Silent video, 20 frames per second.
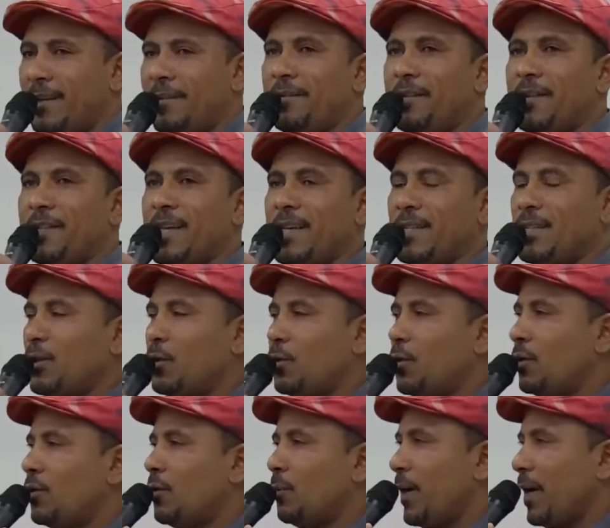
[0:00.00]
fizesse
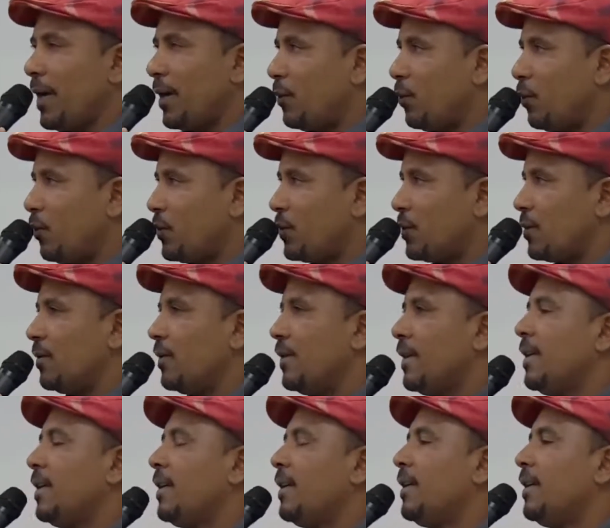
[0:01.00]
todo o percurso
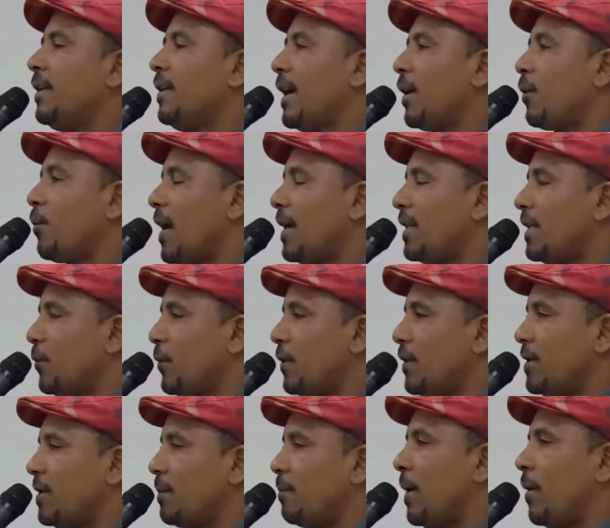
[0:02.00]
e que a guarda
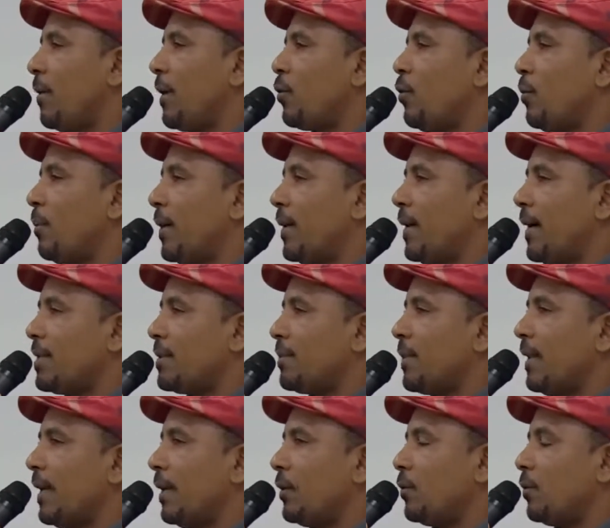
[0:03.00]
municipal acompanhasse
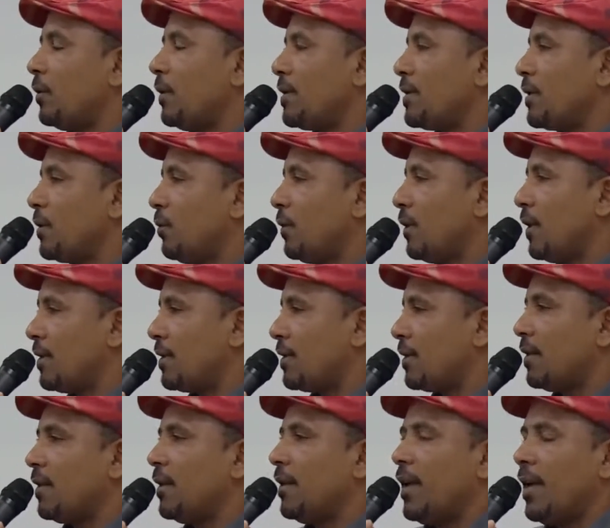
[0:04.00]
para dar toda a
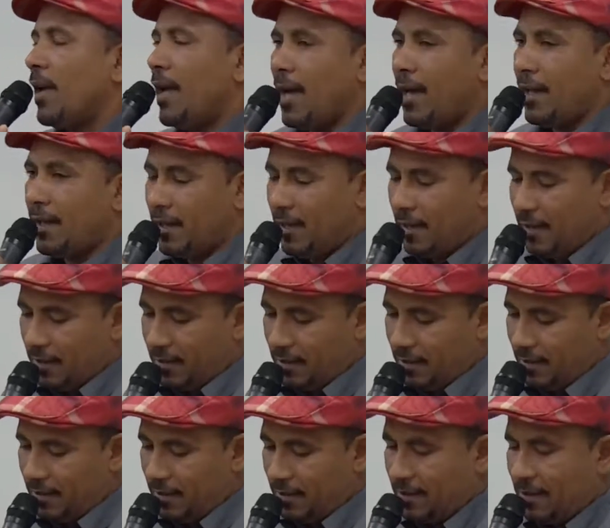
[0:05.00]
segurança
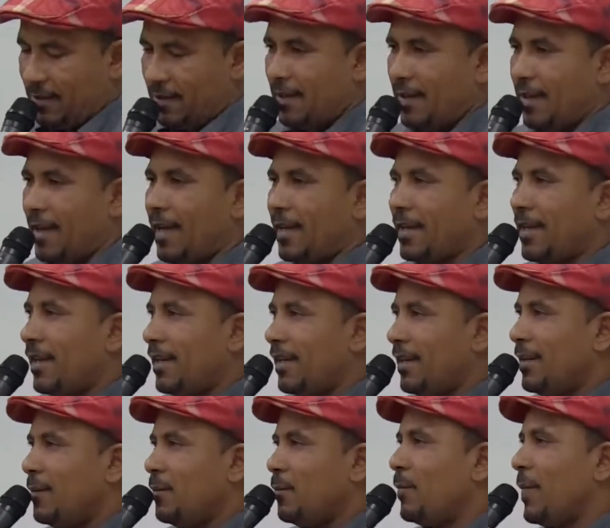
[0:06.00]
àquele,
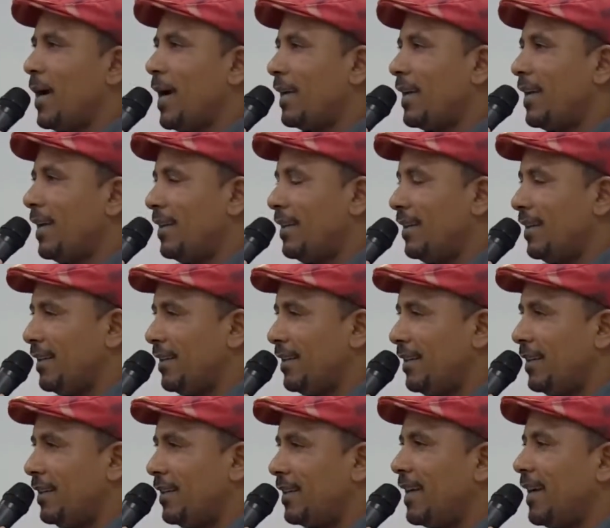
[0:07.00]
àquele,
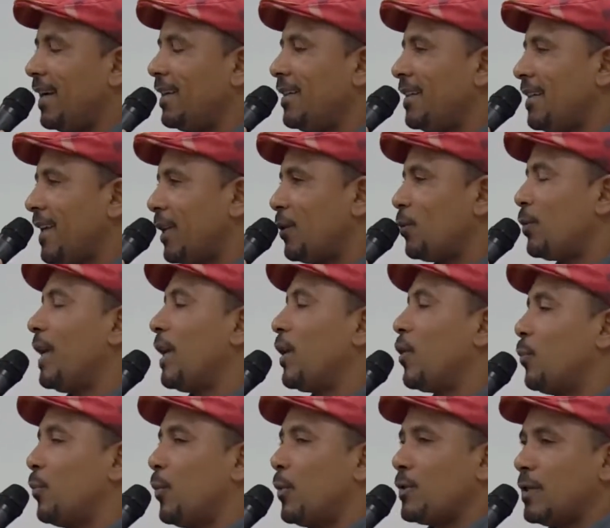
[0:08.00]
àquele candidato que era
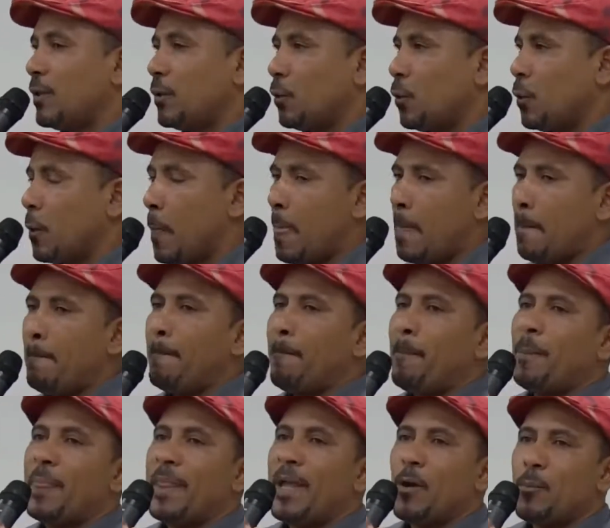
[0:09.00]
opositor.
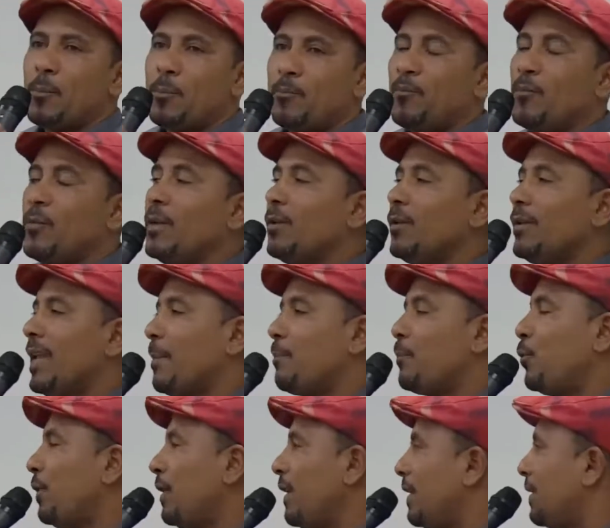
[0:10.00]
Na, no, na
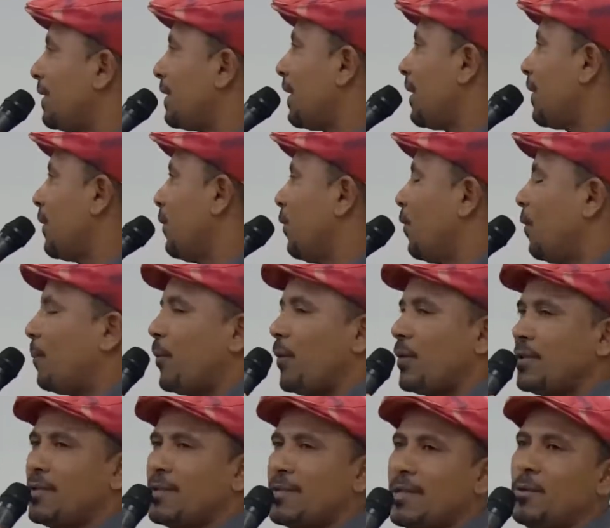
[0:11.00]
política,
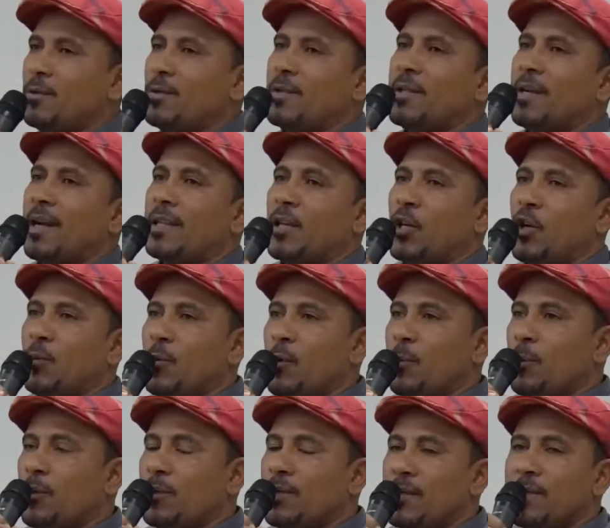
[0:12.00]
oposição se trata como
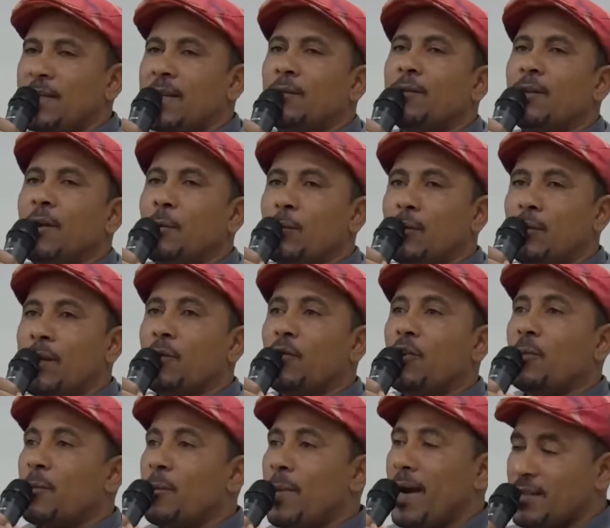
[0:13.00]
oposição, não, não
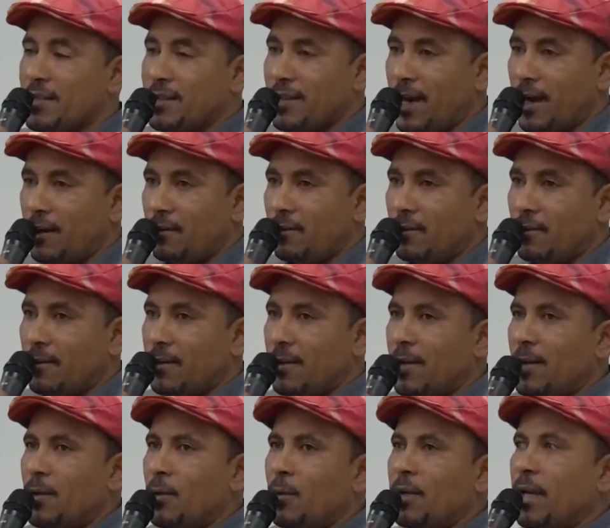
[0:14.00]
como marginal.
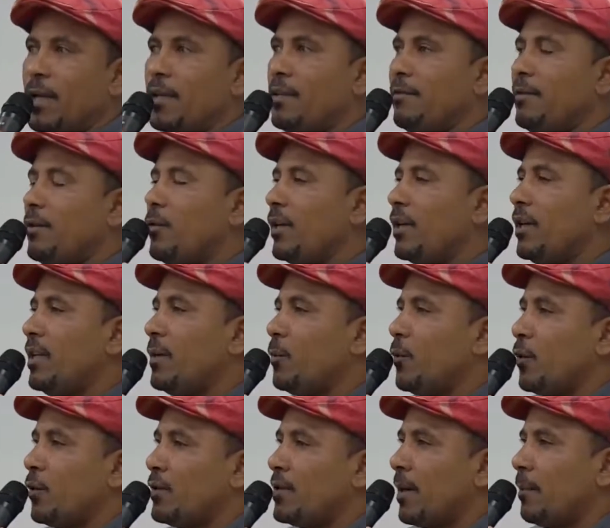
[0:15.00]
O que a gente viu aqui no
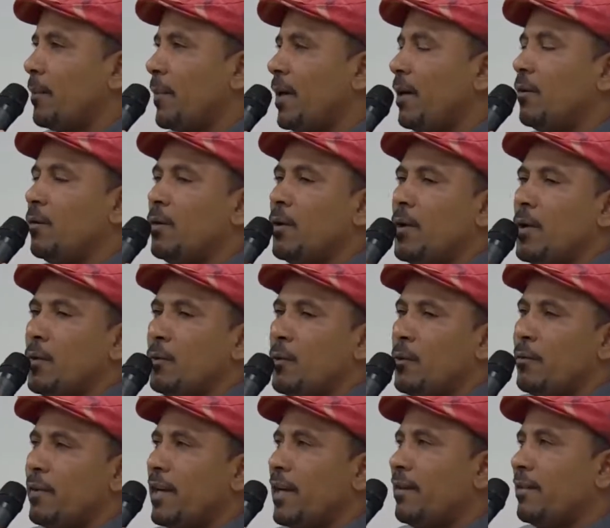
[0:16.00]
Morro de Chapéu
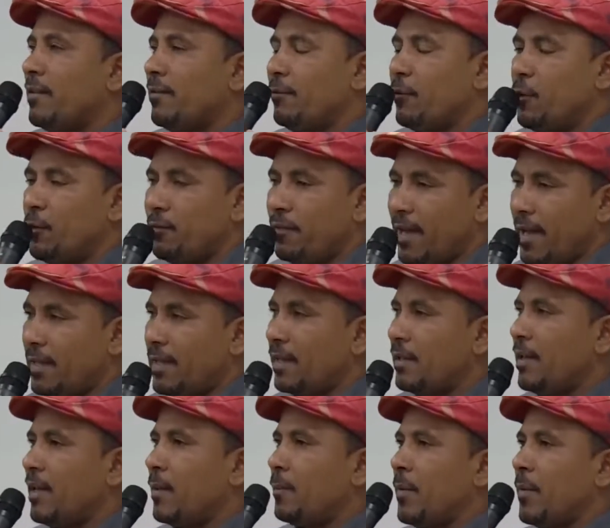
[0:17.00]
foi, vera, foi
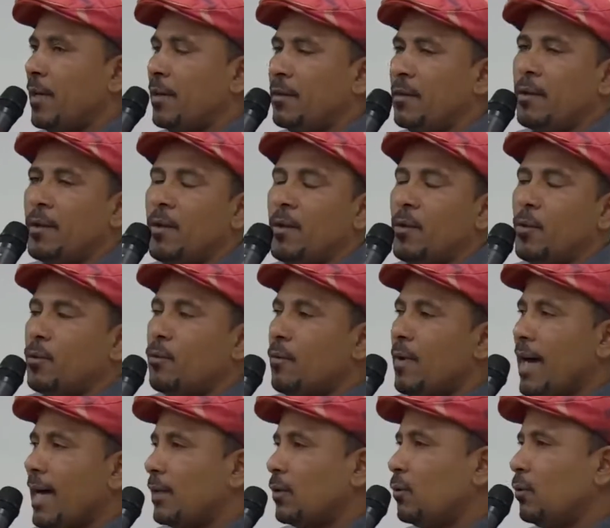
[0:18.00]
verdadeiramente um
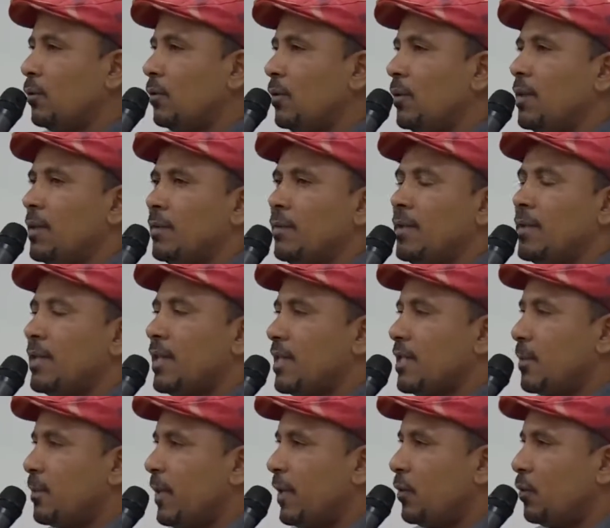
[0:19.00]
ato
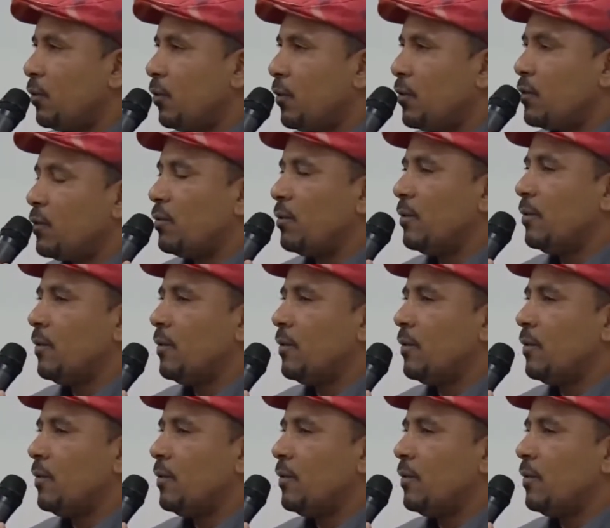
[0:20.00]
desrespeitoso,